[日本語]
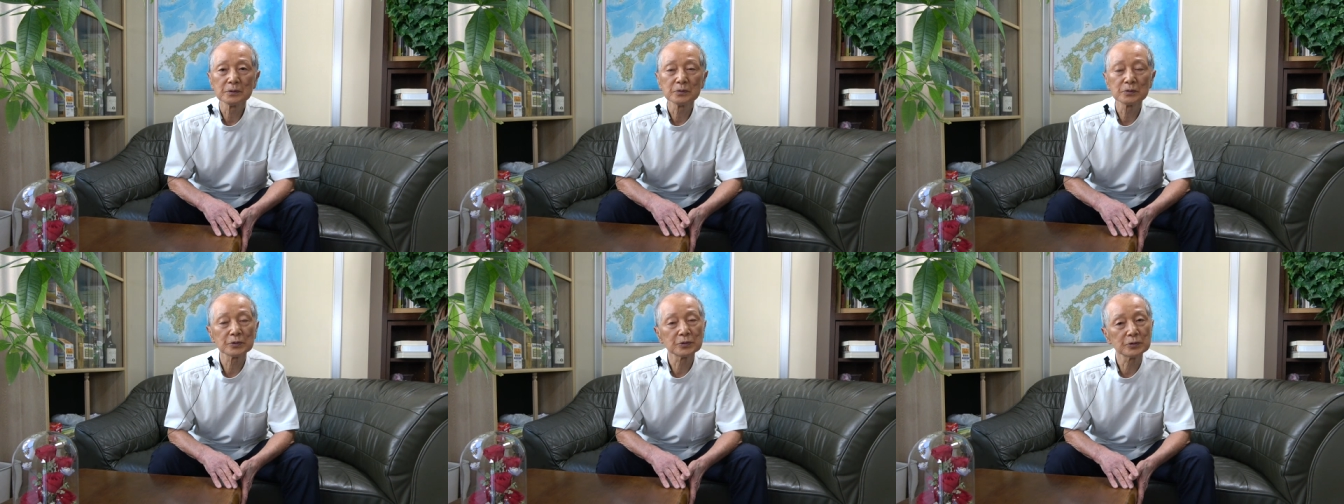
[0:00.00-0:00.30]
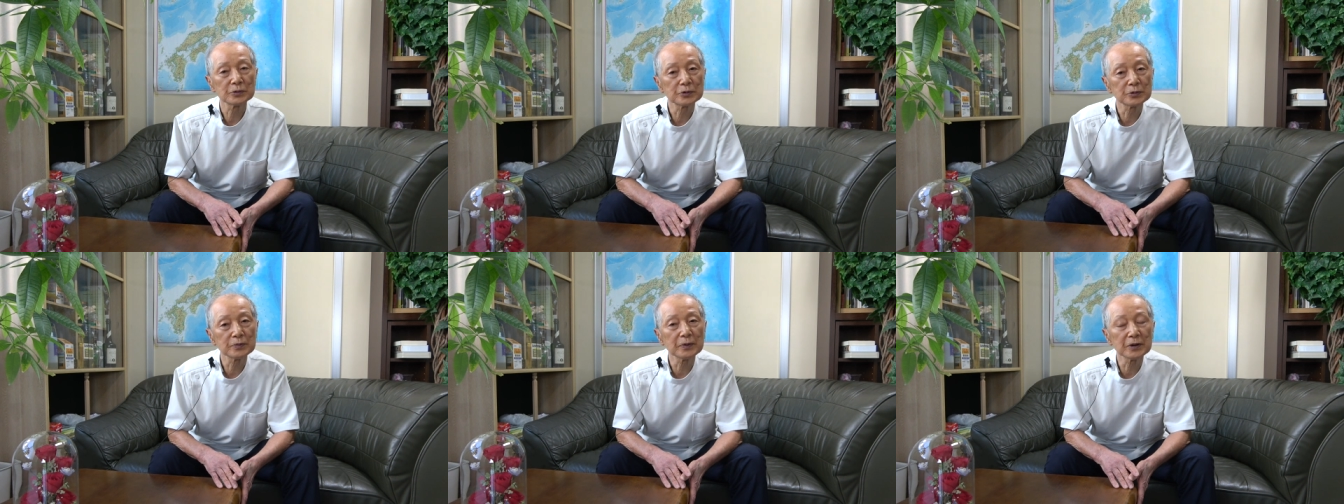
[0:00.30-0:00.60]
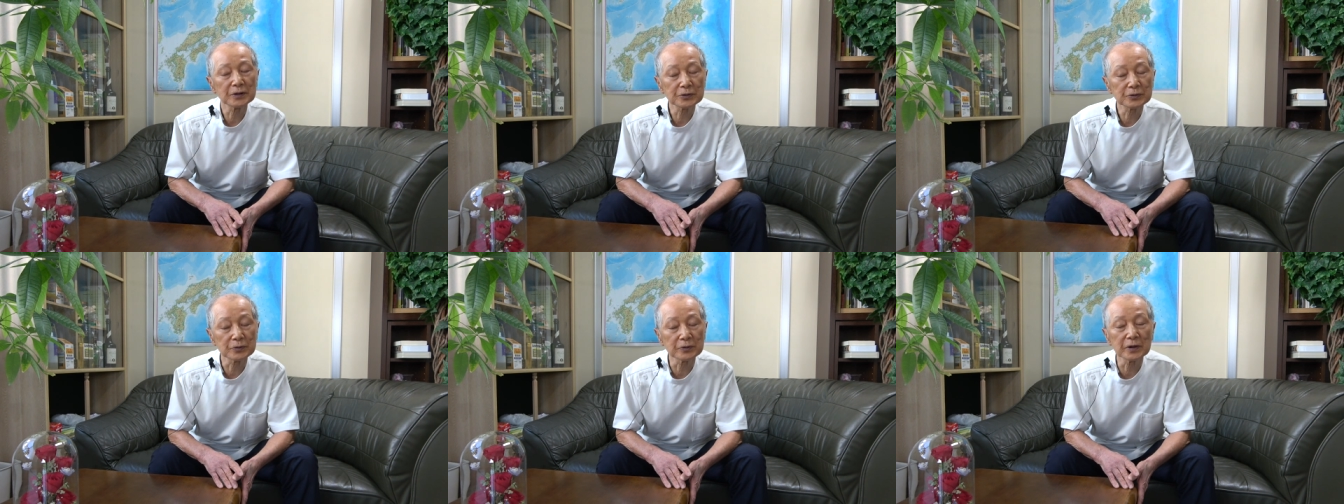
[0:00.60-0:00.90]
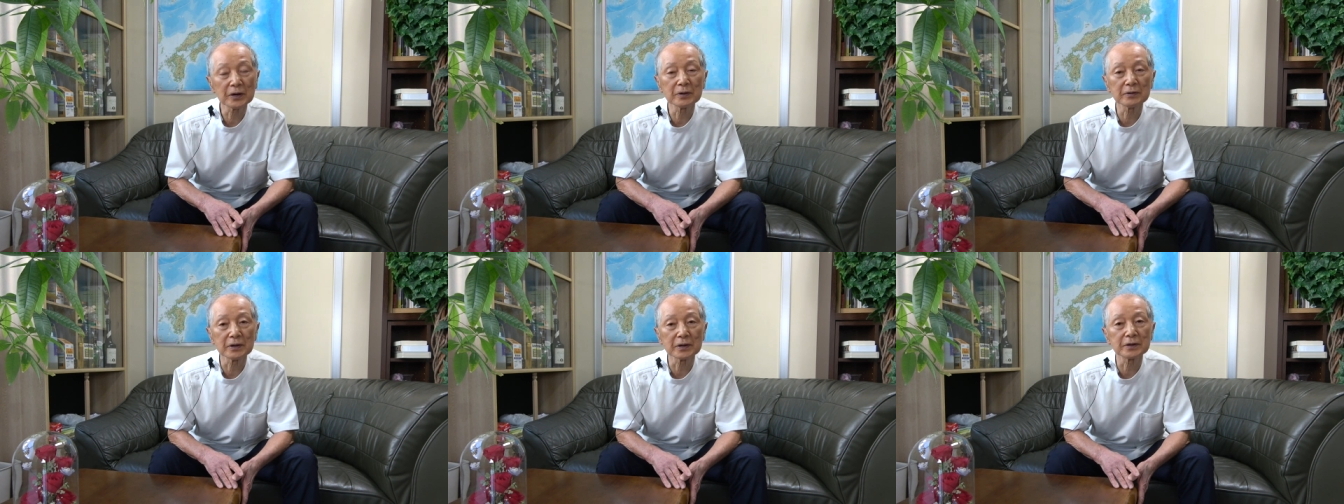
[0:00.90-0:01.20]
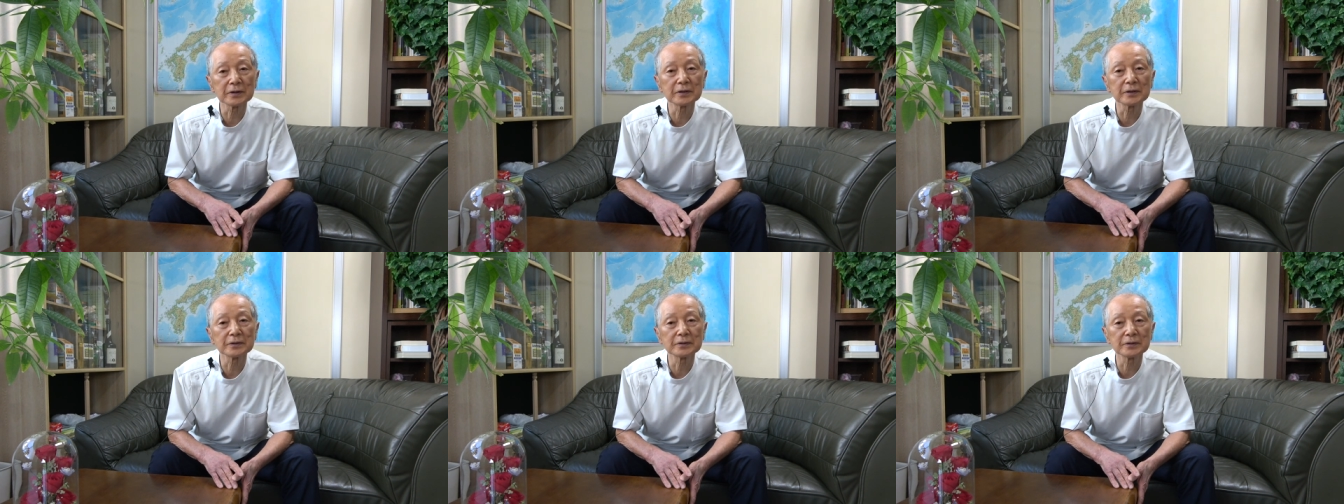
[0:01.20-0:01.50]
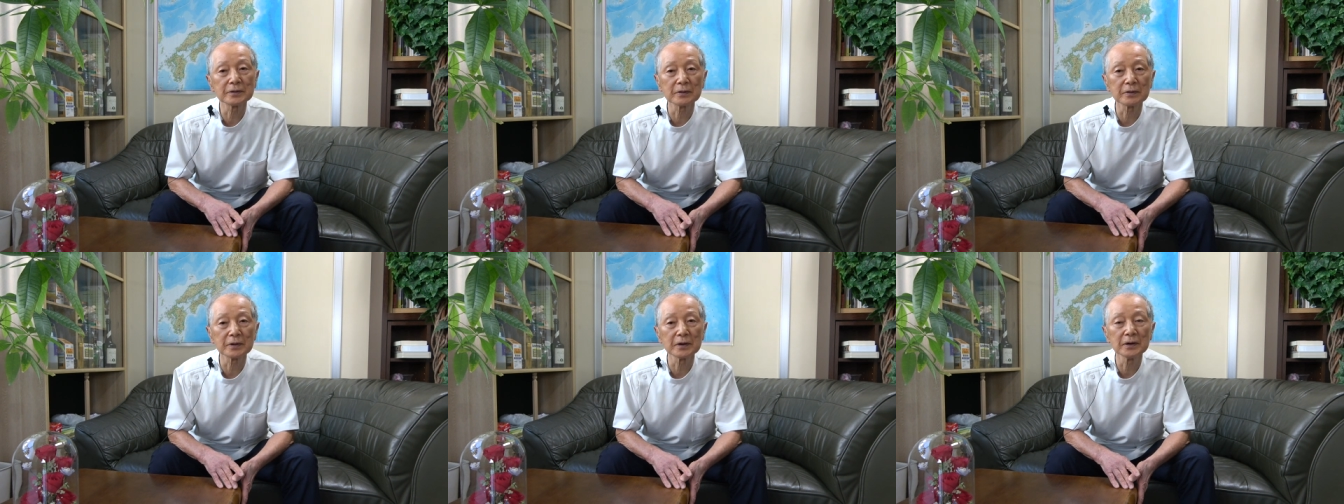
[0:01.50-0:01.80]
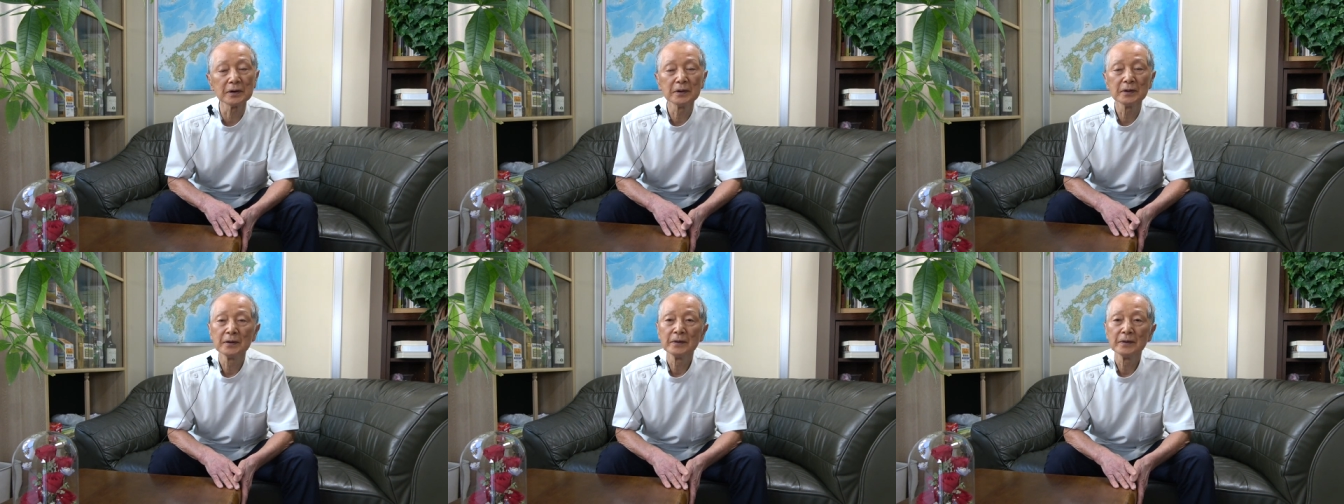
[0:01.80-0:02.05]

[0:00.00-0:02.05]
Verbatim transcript: 素晴らしくないわけですよね。